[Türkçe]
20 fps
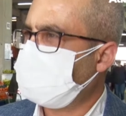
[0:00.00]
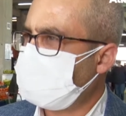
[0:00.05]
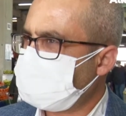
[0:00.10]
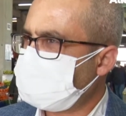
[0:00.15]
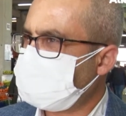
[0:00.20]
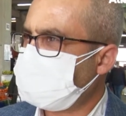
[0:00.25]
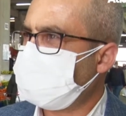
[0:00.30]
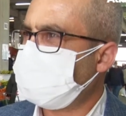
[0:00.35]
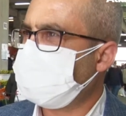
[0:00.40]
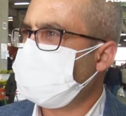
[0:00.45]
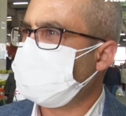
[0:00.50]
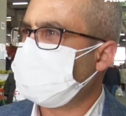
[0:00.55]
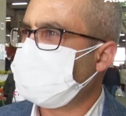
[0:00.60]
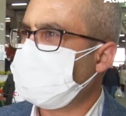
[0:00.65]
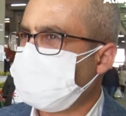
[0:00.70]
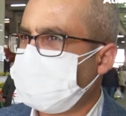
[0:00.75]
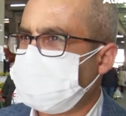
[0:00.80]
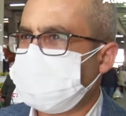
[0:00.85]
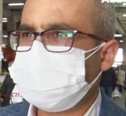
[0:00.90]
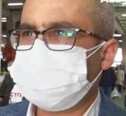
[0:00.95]
giysi bölümü,
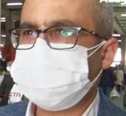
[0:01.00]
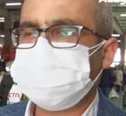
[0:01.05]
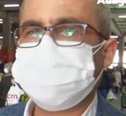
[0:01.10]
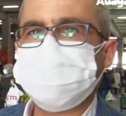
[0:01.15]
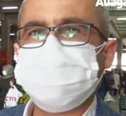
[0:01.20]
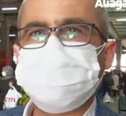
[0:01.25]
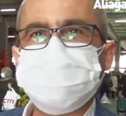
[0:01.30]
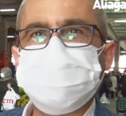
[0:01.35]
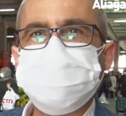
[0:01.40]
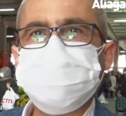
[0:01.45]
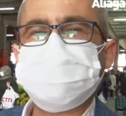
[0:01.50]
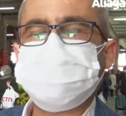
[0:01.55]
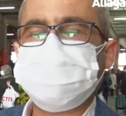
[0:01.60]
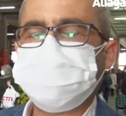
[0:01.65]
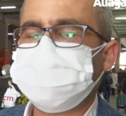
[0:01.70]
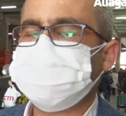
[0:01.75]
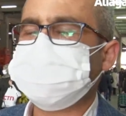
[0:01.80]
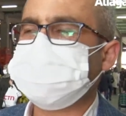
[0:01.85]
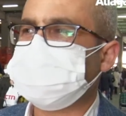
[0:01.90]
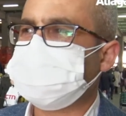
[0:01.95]
tuhafiye bölümünü
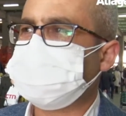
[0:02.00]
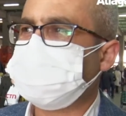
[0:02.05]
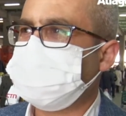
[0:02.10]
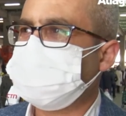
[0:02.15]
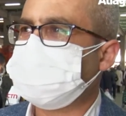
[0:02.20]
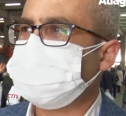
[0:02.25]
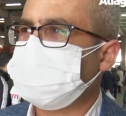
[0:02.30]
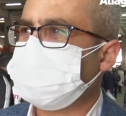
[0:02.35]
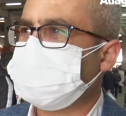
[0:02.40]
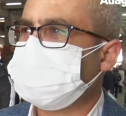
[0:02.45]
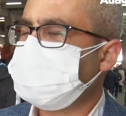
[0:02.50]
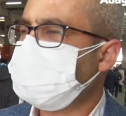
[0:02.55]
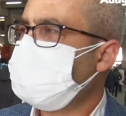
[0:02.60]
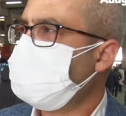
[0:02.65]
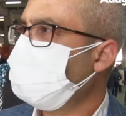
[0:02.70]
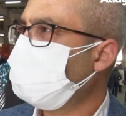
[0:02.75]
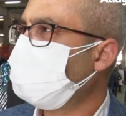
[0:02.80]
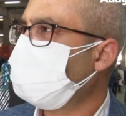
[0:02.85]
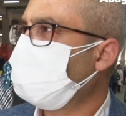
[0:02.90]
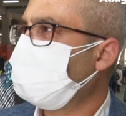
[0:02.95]
kapattık alt katı.
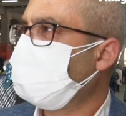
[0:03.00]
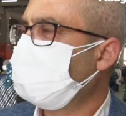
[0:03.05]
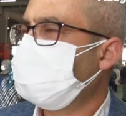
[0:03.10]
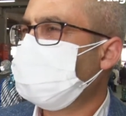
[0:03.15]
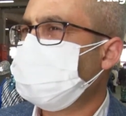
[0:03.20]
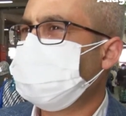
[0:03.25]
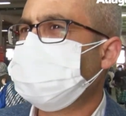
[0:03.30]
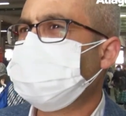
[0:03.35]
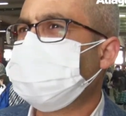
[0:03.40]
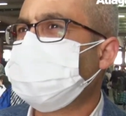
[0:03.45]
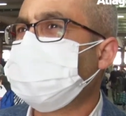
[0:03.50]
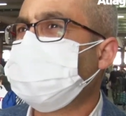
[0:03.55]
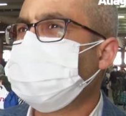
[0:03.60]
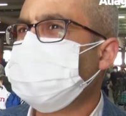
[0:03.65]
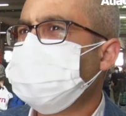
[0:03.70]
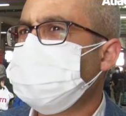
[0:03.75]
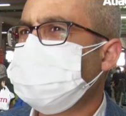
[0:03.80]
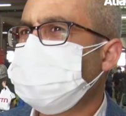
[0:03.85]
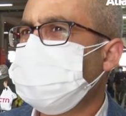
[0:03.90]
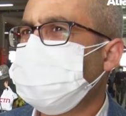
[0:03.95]
E,
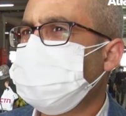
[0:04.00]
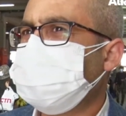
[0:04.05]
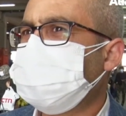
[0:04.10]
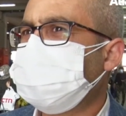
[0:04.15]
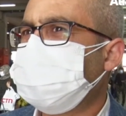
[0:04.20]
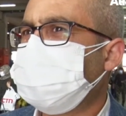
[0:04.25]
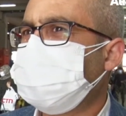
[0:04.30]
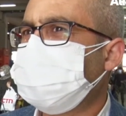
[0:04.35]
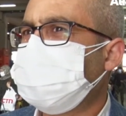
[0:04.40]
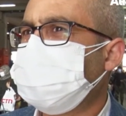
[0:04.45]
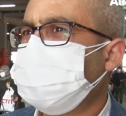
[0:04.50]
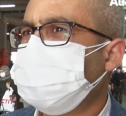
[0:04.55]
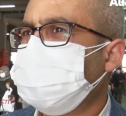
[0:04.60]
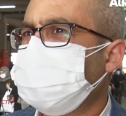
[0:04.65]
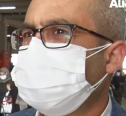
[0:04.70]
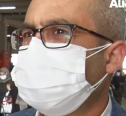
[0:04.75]
geceden itibaren